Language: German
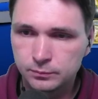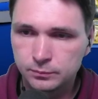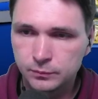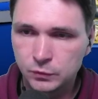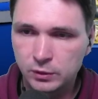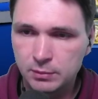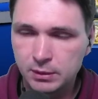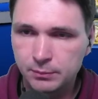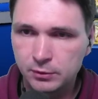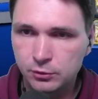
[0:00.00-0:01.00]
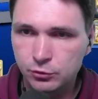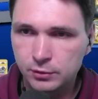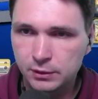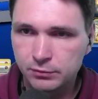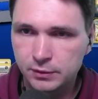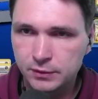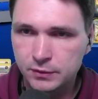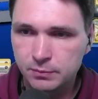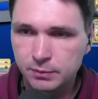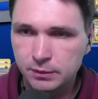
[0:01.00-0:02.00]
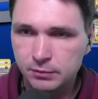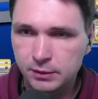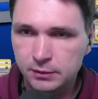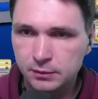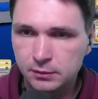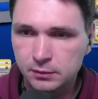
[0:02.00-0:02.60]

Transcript: Vor allem haben wir auch schon einfach zwei weitere.